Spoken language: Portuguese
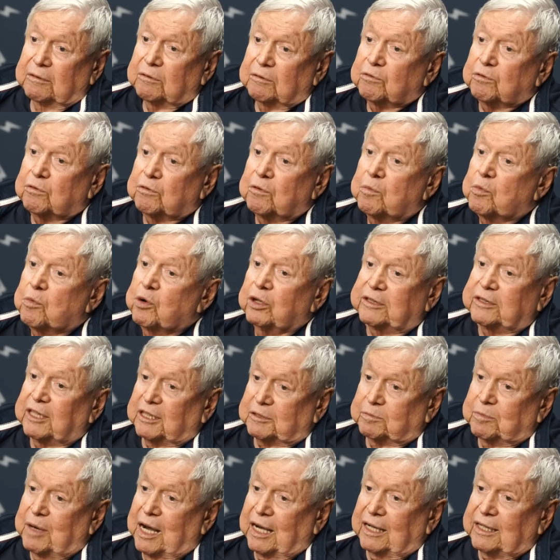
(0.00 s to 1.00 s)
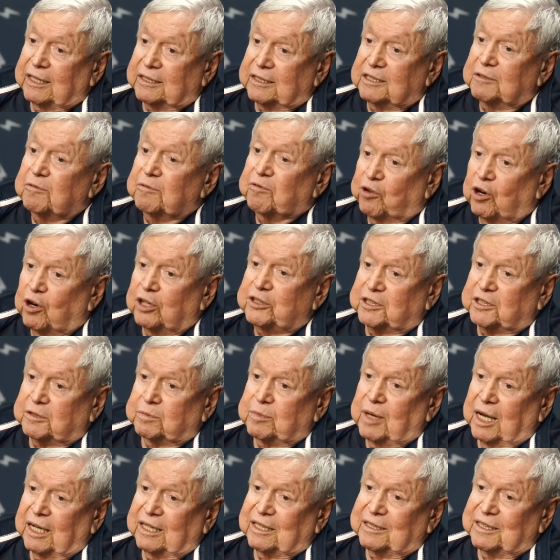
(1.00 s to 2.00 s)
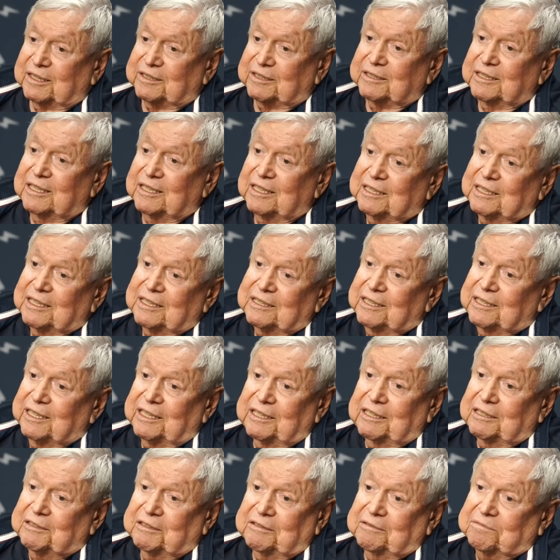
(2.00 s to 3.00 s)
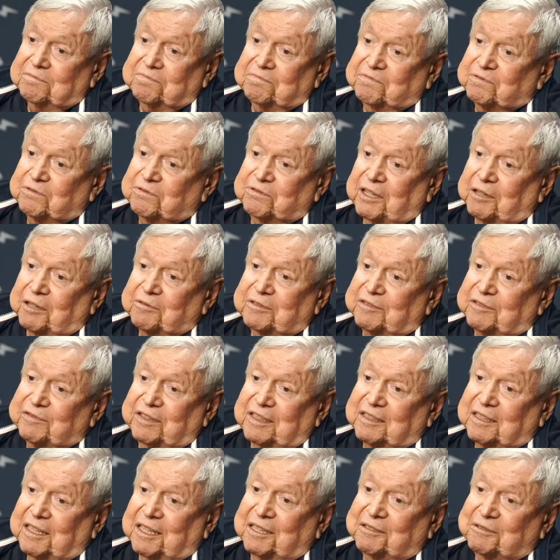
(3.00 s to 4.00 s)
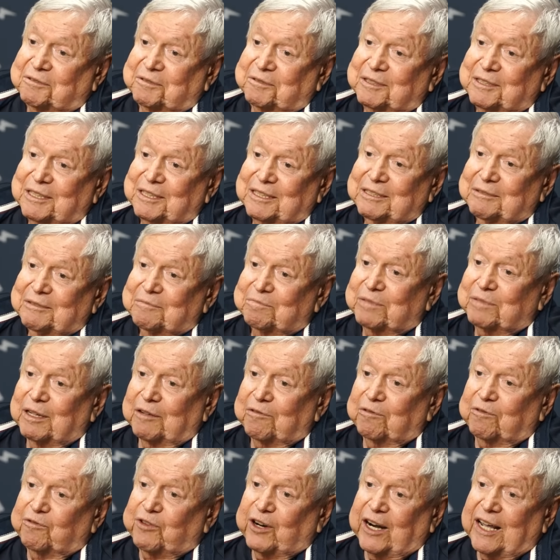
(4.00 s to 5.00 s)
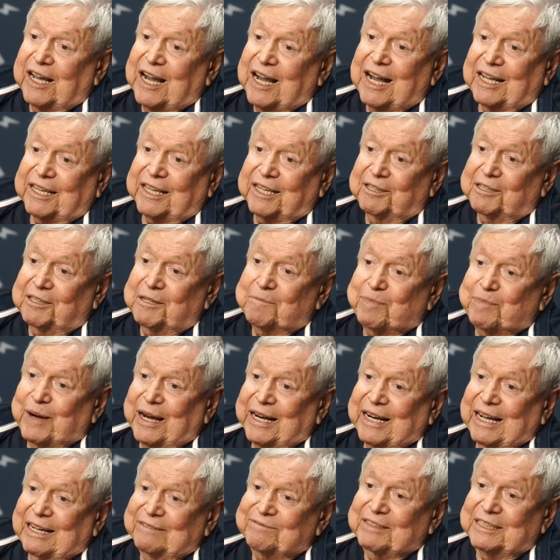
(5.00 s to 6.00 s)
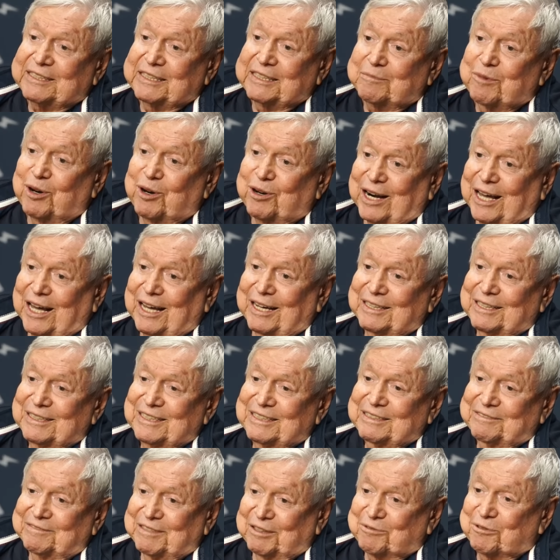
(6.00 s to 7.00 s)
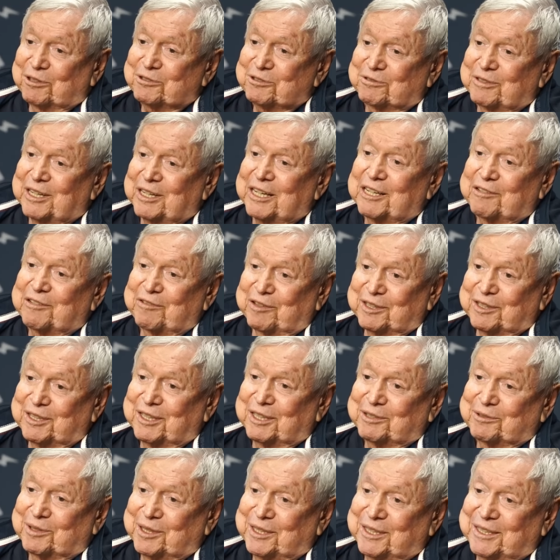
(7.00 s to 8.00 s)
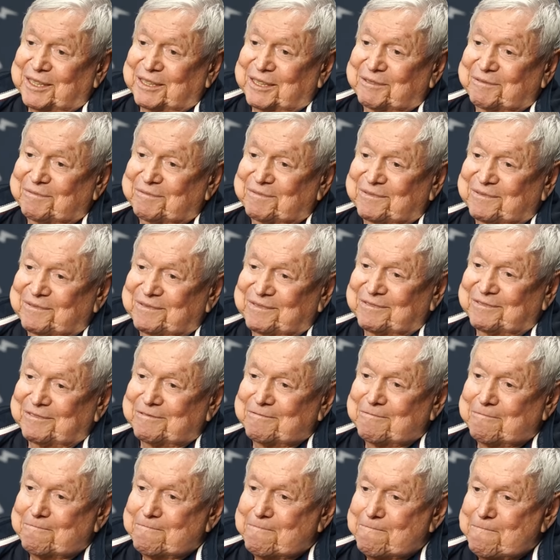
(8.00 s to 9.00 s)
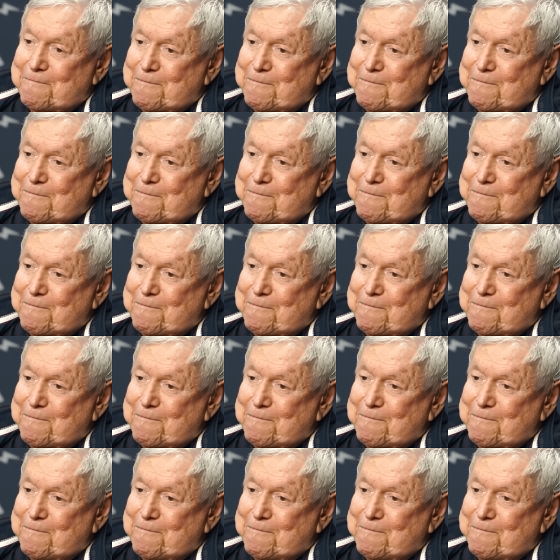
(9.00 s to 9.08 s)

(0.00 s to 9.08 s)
com muitas máquinas e fortes máquinas. Ele saiu navegando para frear aquilo e parar, vai demorar. Vai continuar uhum. navegando ainda. É, é.